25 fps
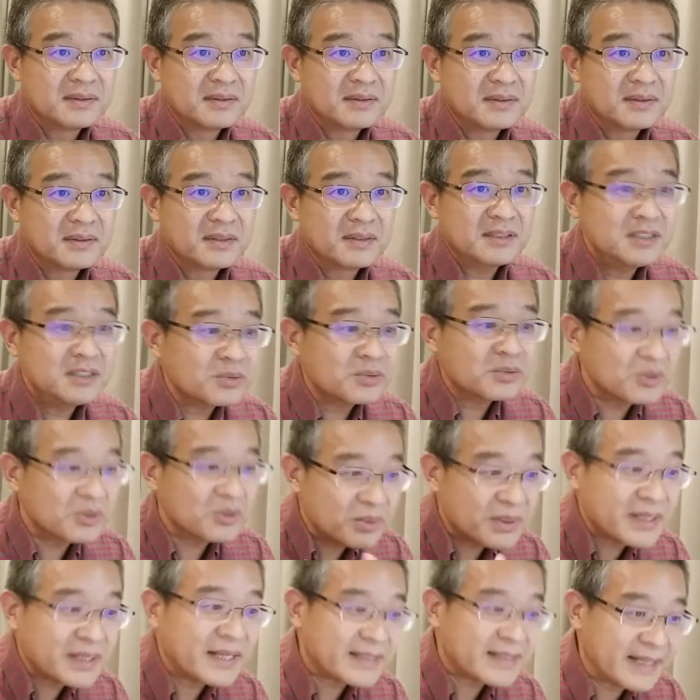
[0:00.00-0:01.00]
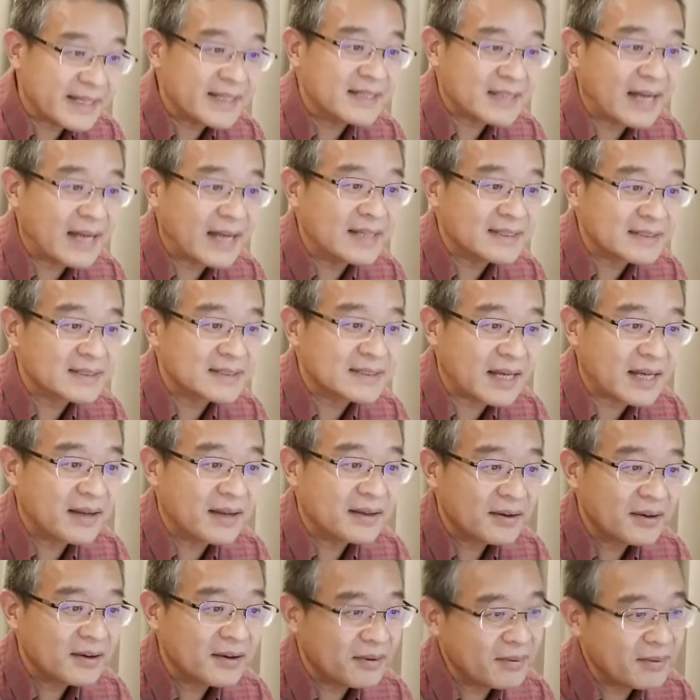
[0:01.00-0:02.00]
一会儿我再跟你谈资产，
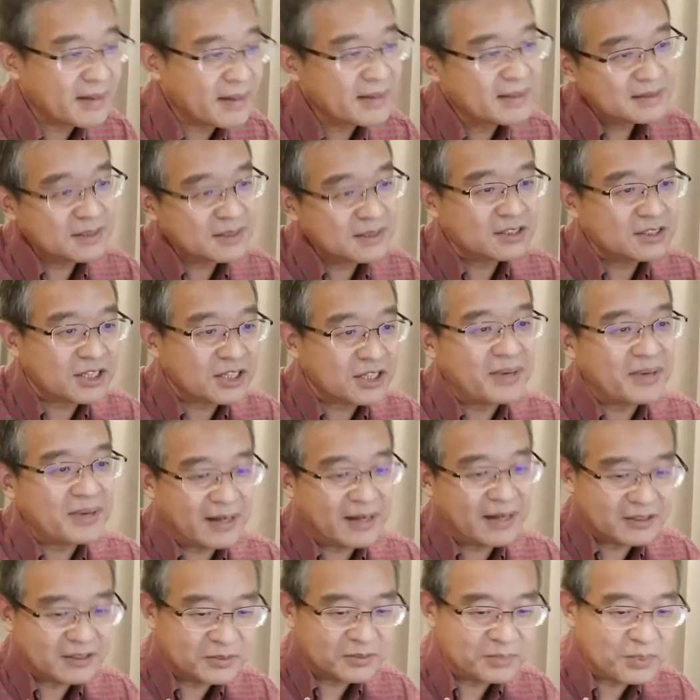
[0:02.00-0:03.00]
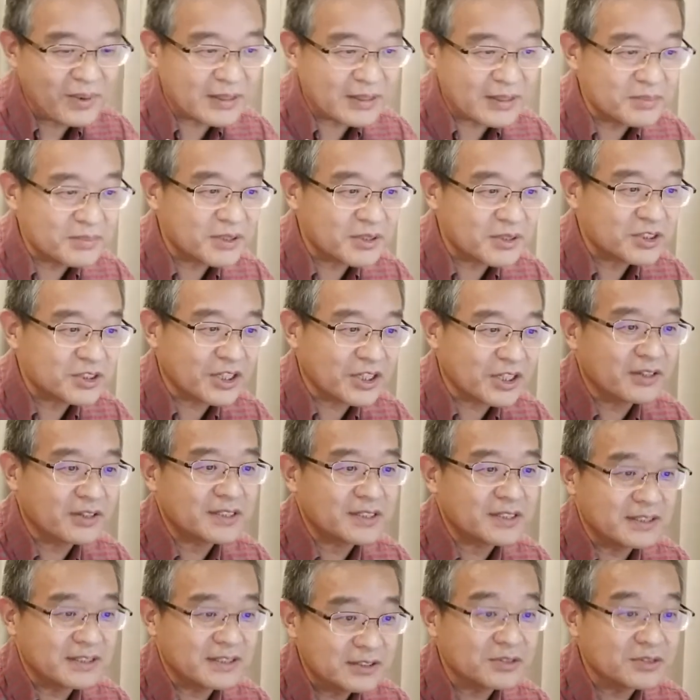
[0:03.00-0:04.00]
好吧？这个扯远了，就不管怎么扯到
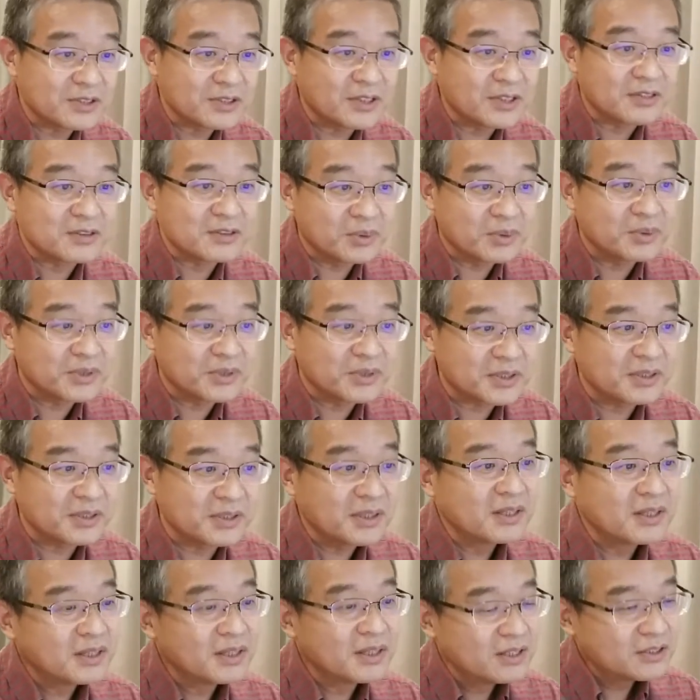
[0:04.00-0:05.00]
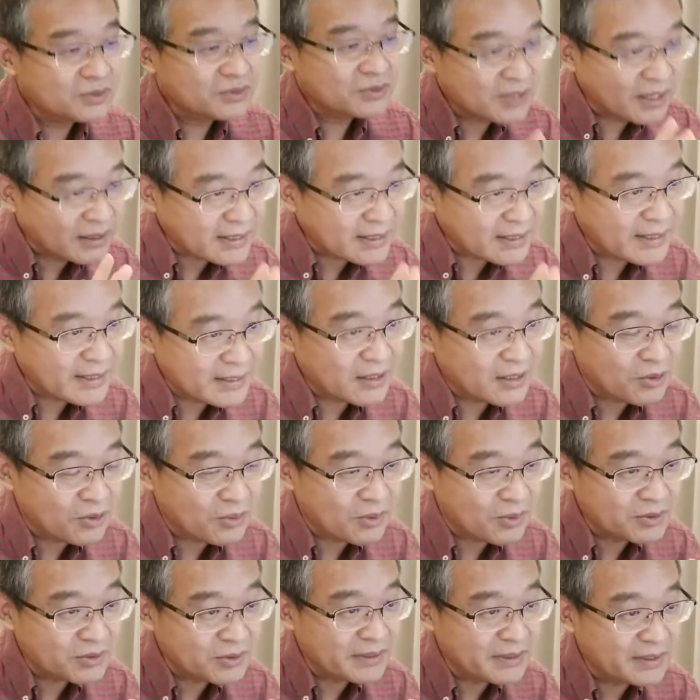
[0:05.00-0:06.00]
这，你就知道怎么回事。就刚才那个
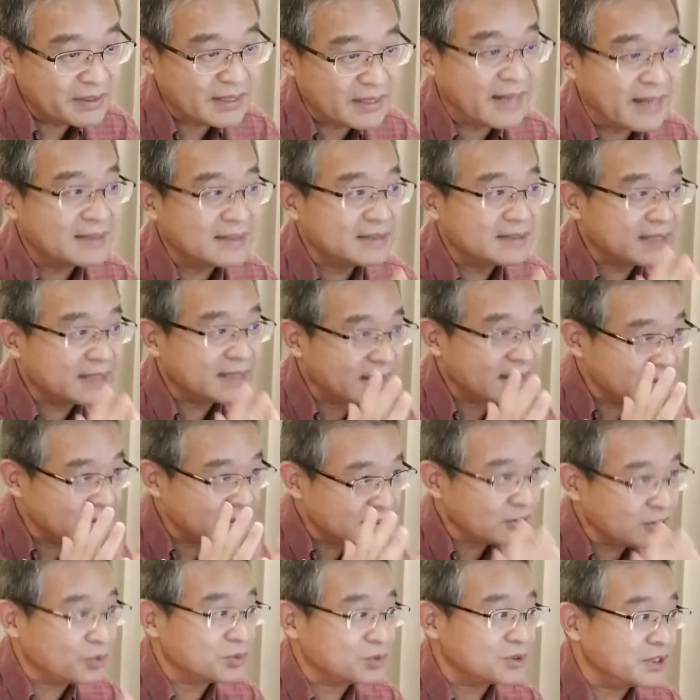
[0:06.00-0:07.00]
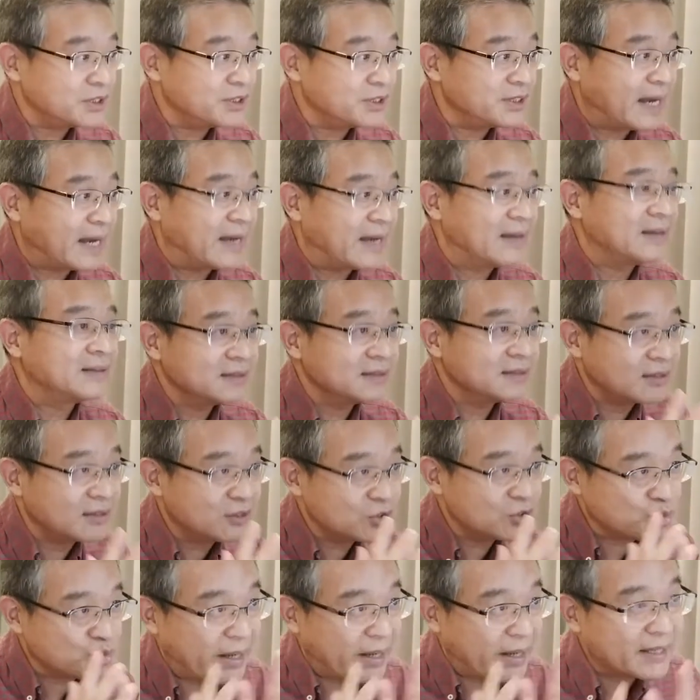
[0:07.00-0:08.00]
伙计跟你谈，你先和你的投资人谈，让他
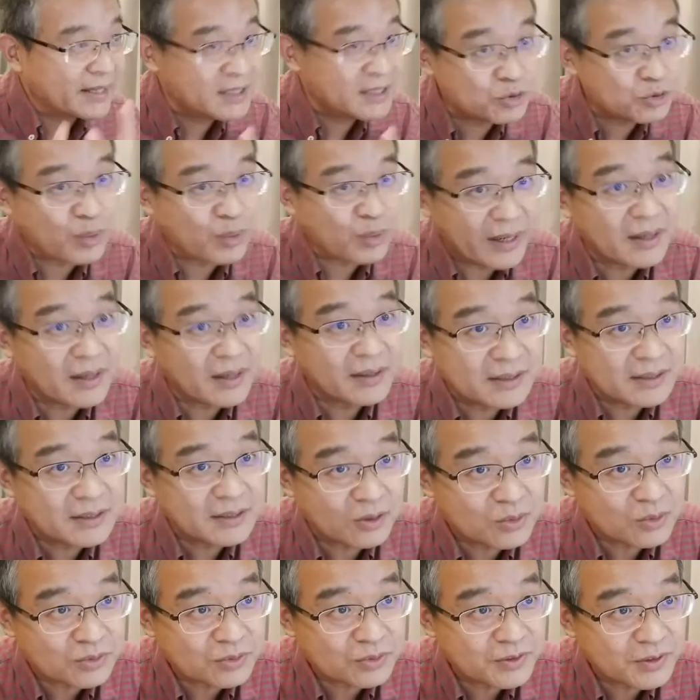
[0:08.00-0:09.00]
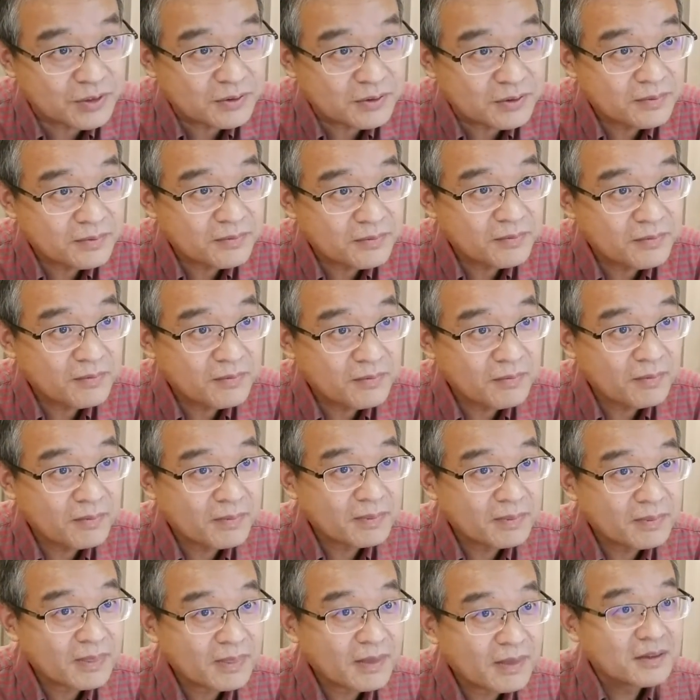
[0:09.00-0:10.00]
转给你转让一点股份，
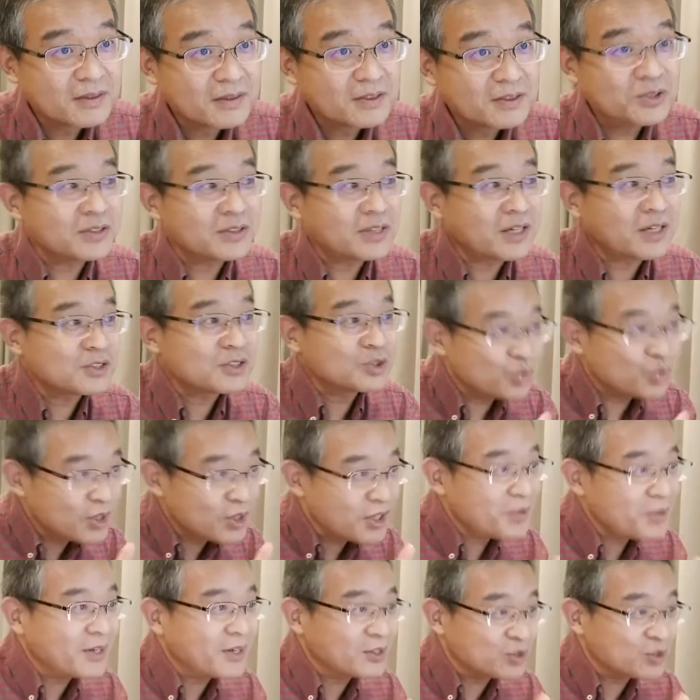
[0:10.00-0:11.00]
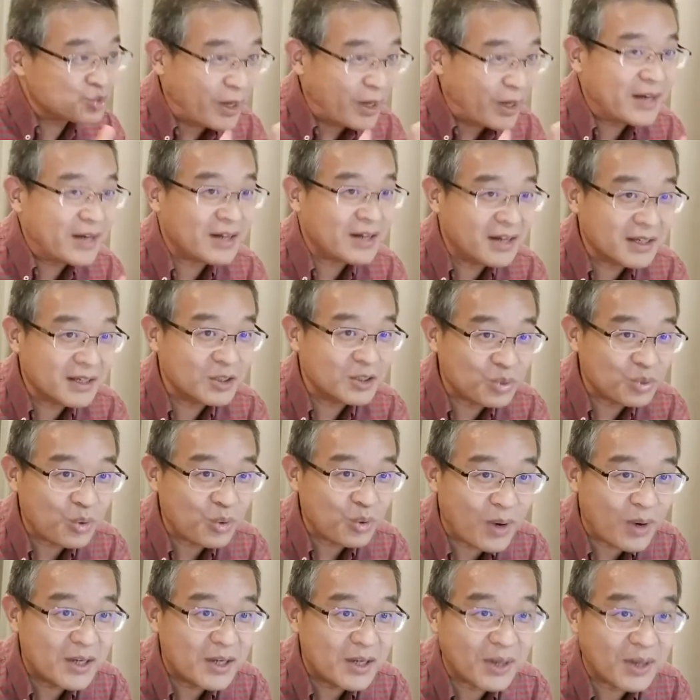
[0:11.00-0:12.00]
就像当时中科院转让给
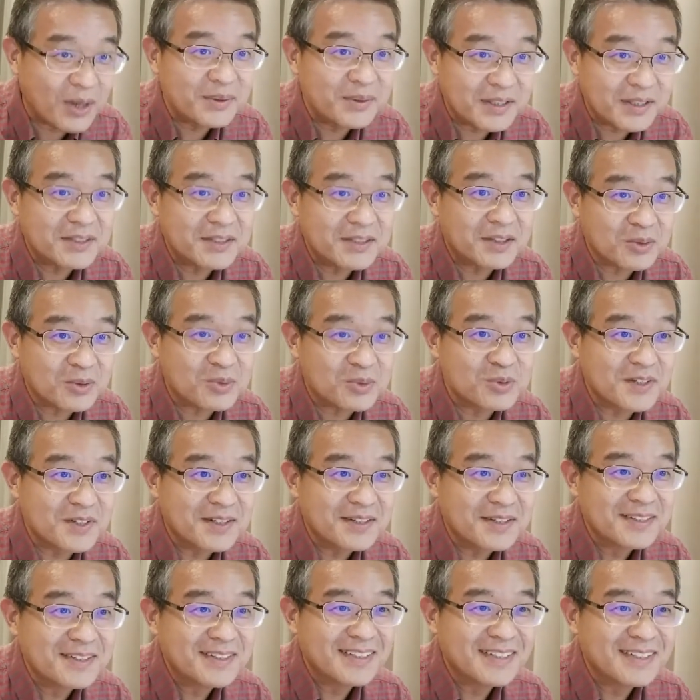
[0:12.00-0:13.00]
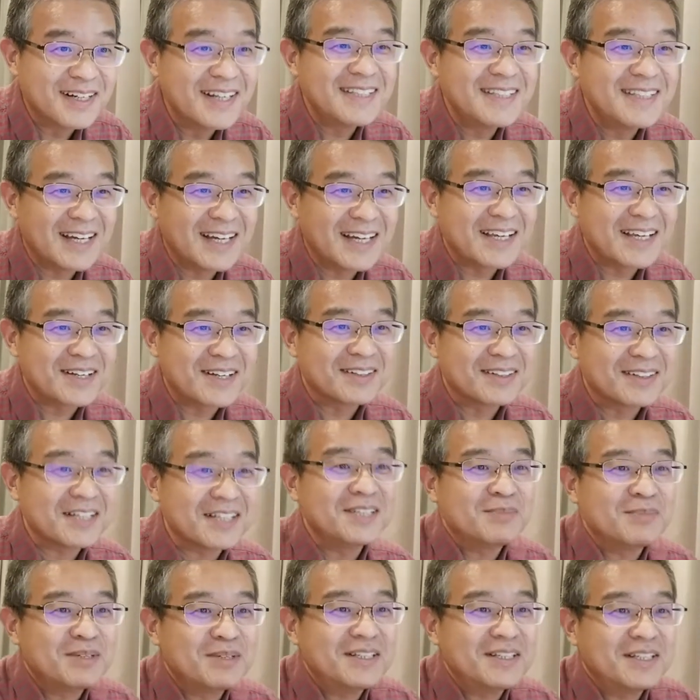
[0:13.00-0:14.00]
管理团队一点股份，能理解意思？让
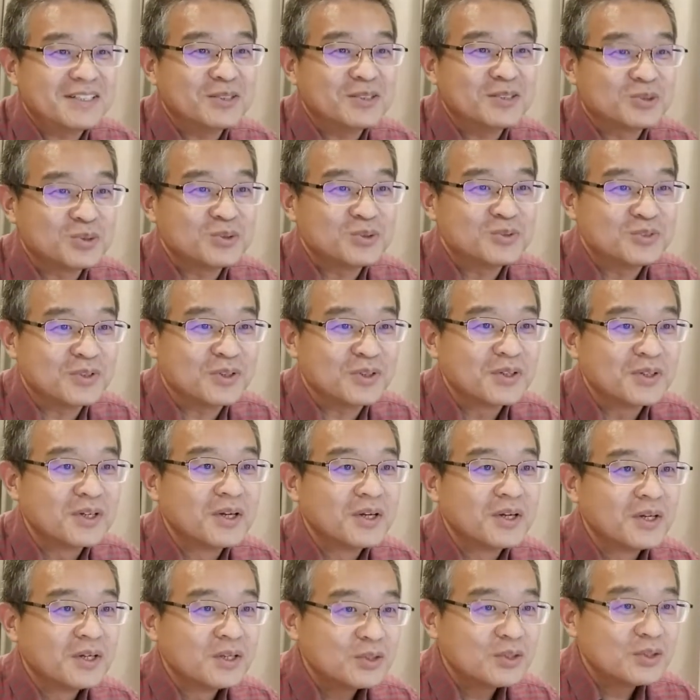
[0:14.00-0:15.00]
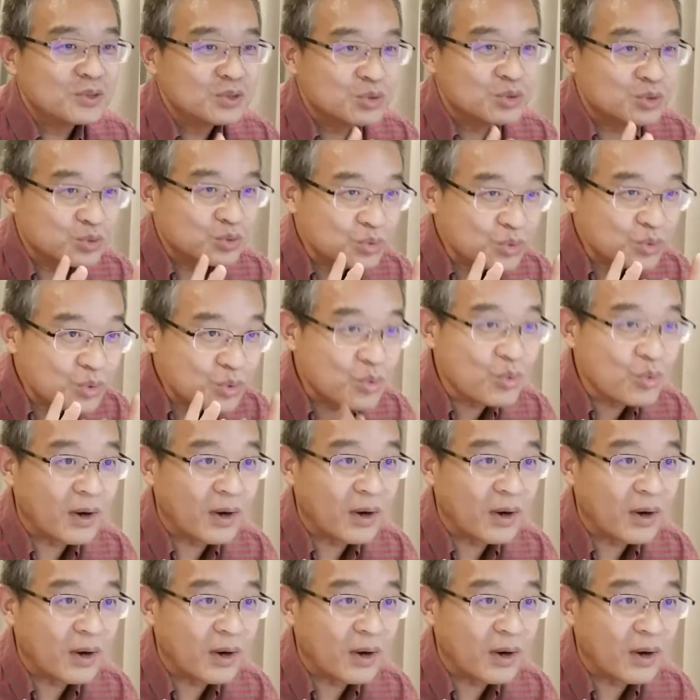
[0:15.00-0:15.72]
你们内心舒服。如果